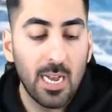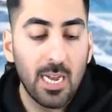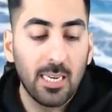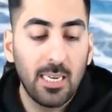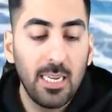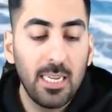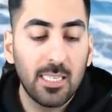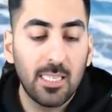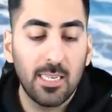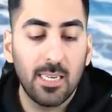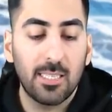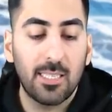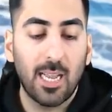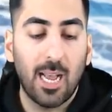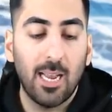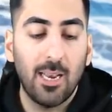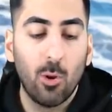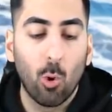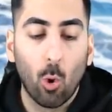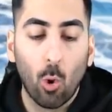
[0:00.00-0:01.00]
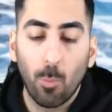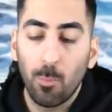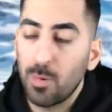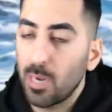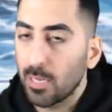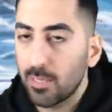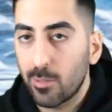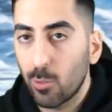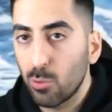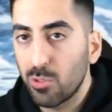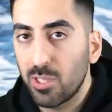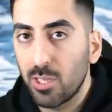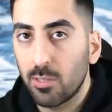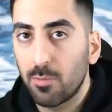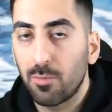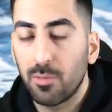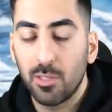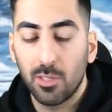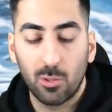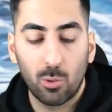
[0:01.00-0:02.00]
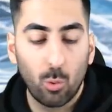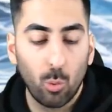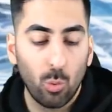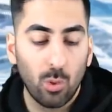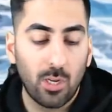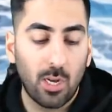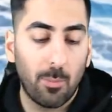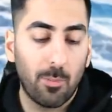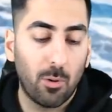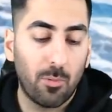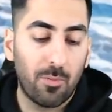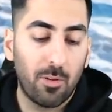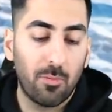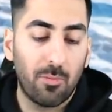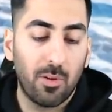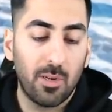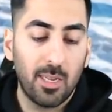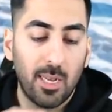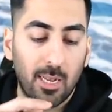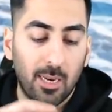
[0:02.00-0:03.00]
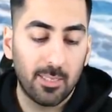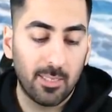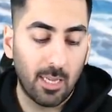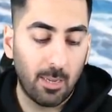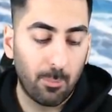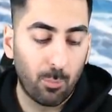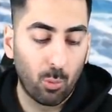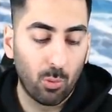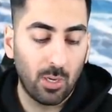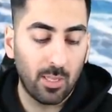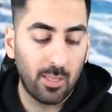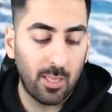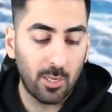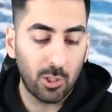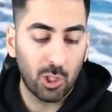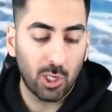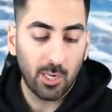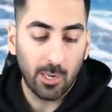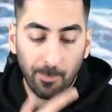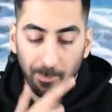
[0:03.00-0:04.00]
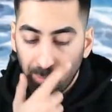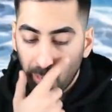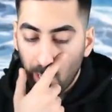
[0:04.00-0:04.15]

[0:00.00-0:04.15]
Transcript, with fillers: Die sind jetzt alle oben kategorisiert, finde ich cool, kann man auf jeden Fall hier alles abholen an der Stelle.